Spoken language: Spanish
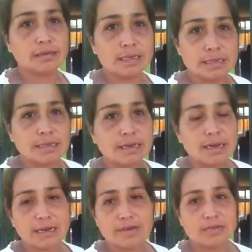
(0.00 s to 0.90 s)
Dicen que en
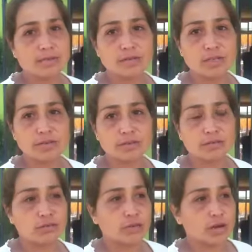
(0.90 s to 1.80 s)
la cabeza lo recibió
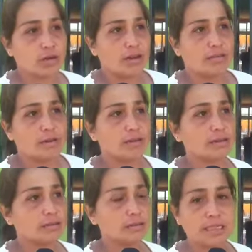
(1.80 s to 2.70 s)
todo y ahora iba
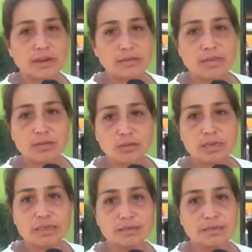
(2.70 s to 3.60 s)
grave, dijo
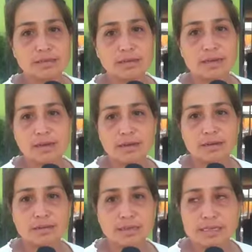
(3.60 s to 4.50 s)
el de
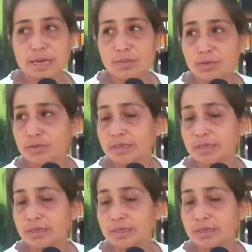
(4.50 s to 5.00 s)
la, del SAM.